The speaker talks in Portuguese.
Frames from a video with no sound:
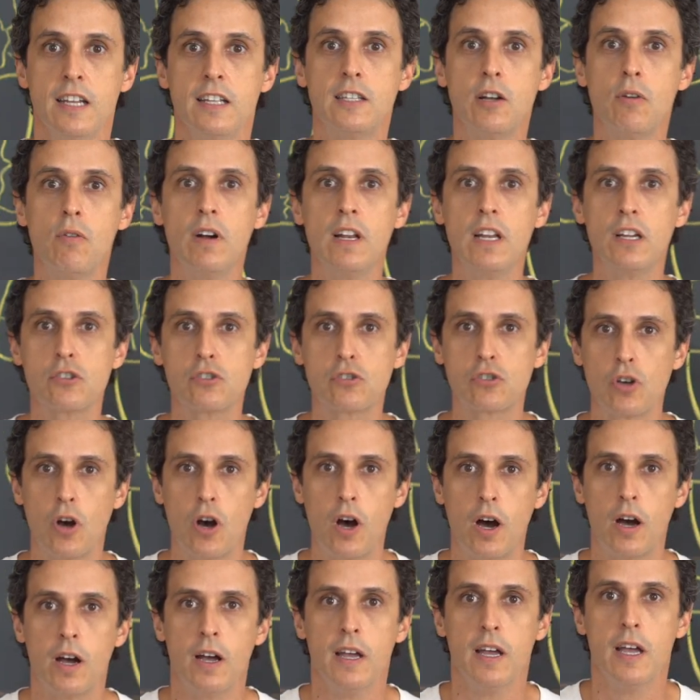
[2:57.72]
Então olha
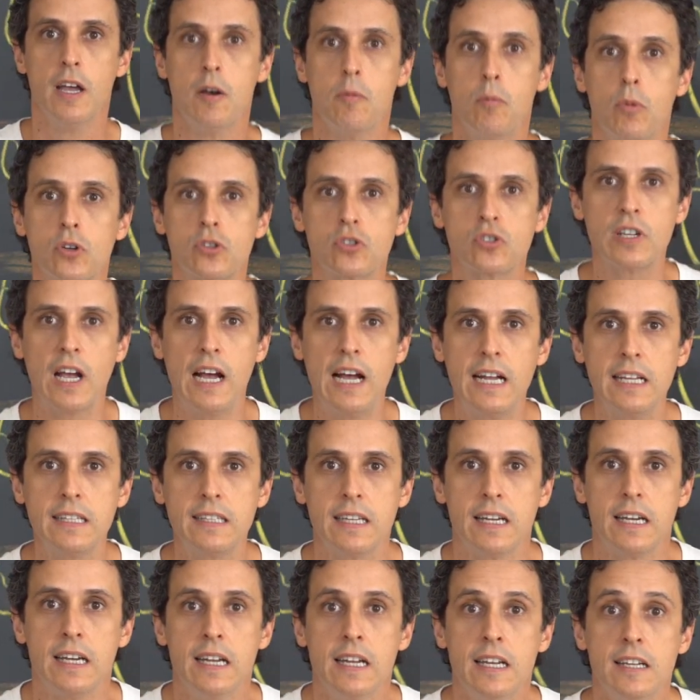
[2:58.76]
só,
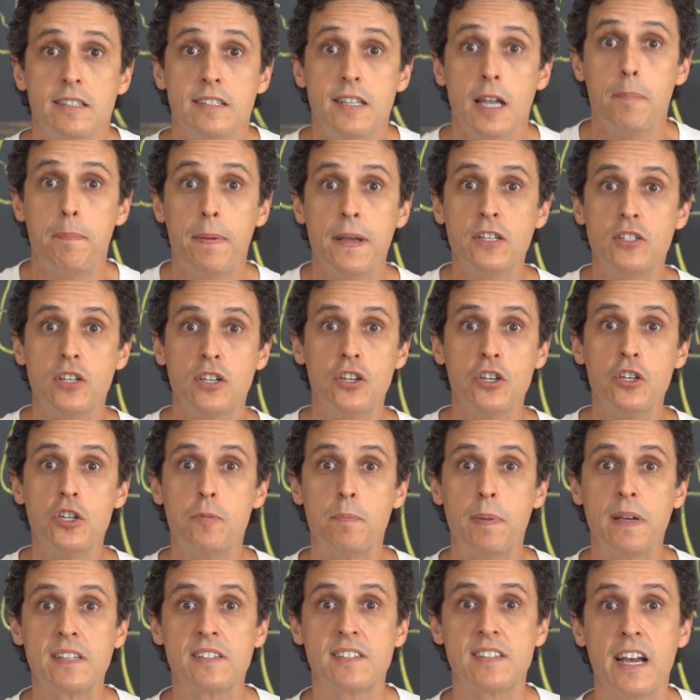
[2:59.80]
moçada, se de repente a gente
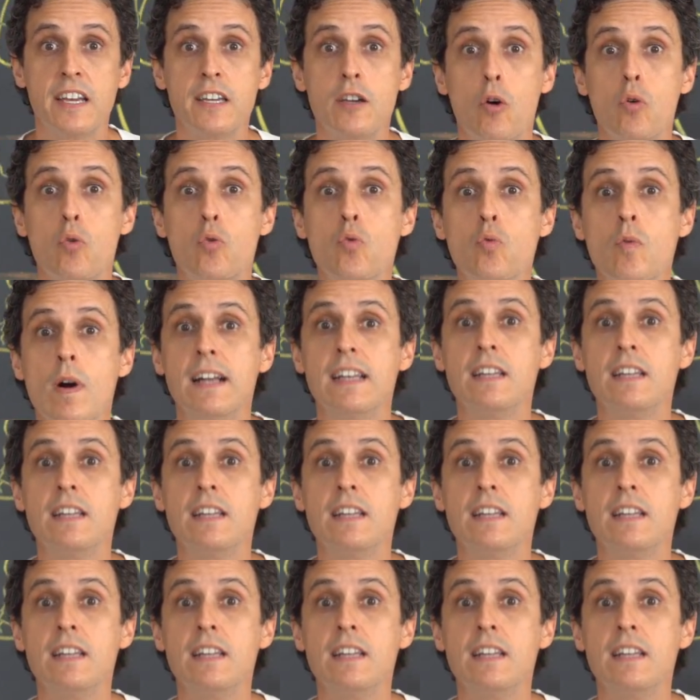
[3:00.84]
pensar em algum